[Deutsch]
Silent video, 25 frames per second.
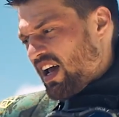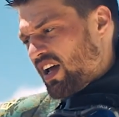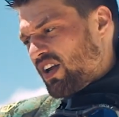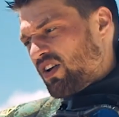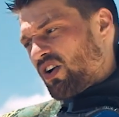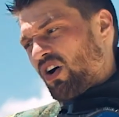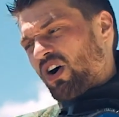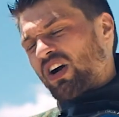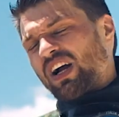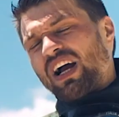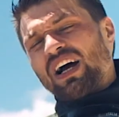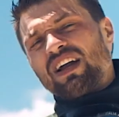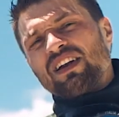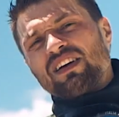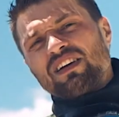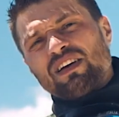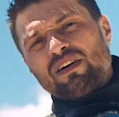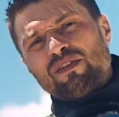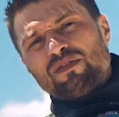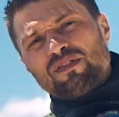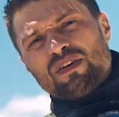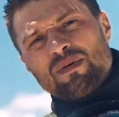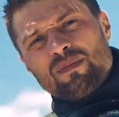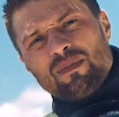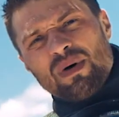noch gar nicht
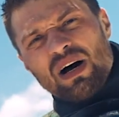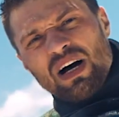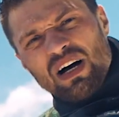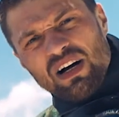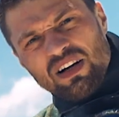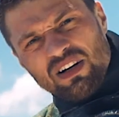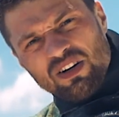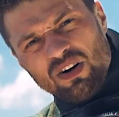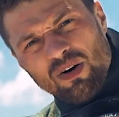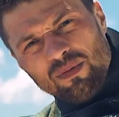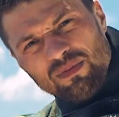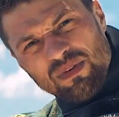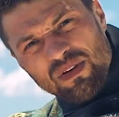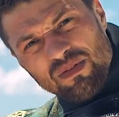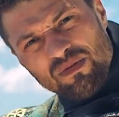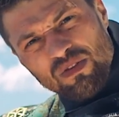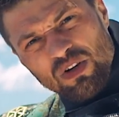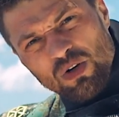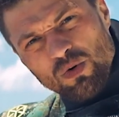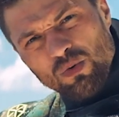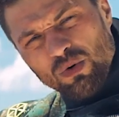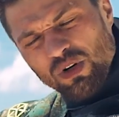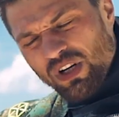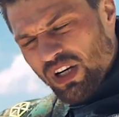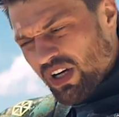auf dem Markt, kommt im
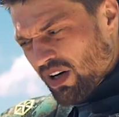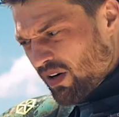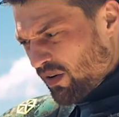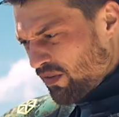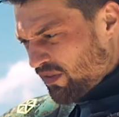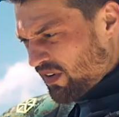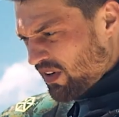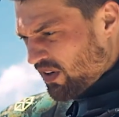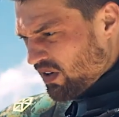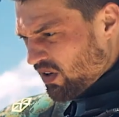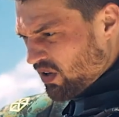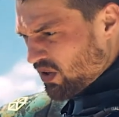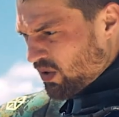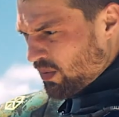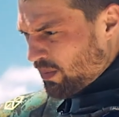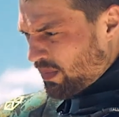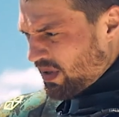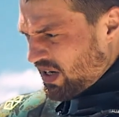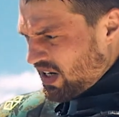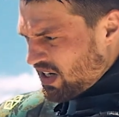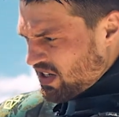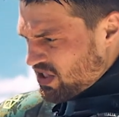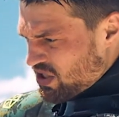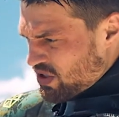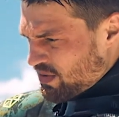Juni auf den
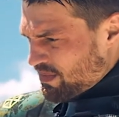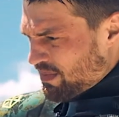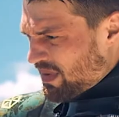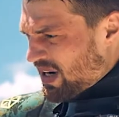europäischen